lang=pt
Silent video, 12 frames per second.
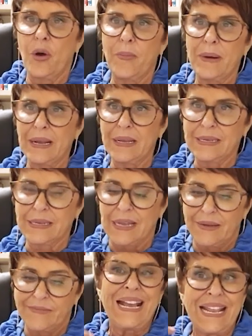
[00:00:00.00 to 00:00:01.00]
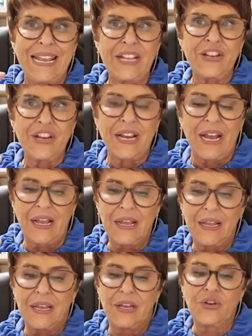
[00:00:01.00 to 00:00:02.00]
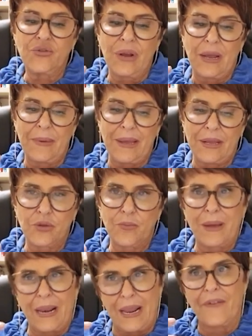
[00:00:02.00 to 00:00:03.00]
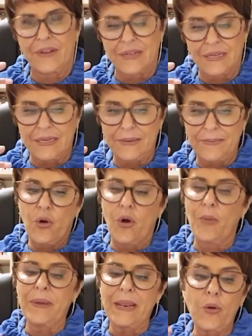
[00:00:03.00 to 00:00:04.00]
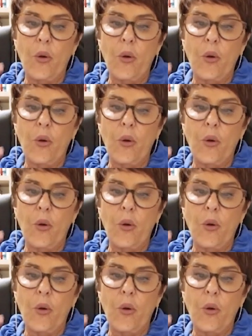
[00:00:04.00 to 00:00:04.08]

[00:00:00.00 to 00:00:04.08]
cobrança, crítica e julgamento. Palavras, né? Combina